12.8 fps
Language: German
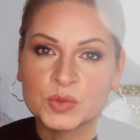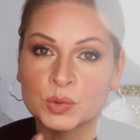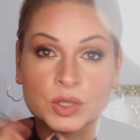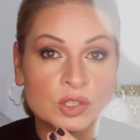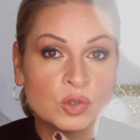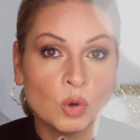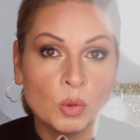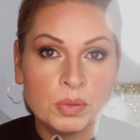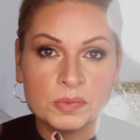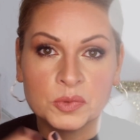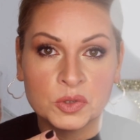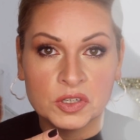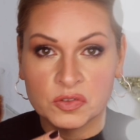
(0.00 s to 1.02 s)
Oder Taub
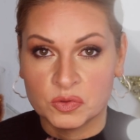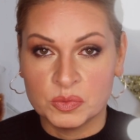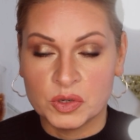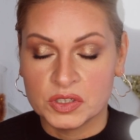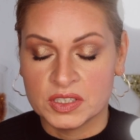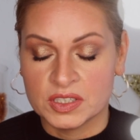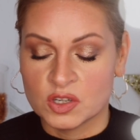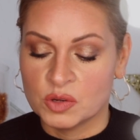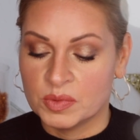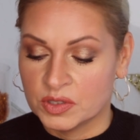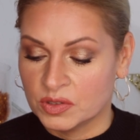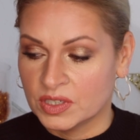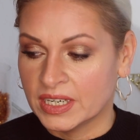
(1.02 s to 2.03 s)
oder so mochte ich auch
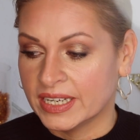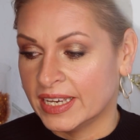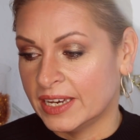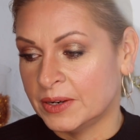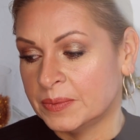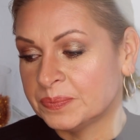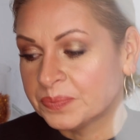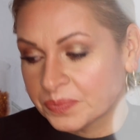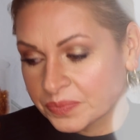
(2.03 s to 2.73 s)
immer total gerne.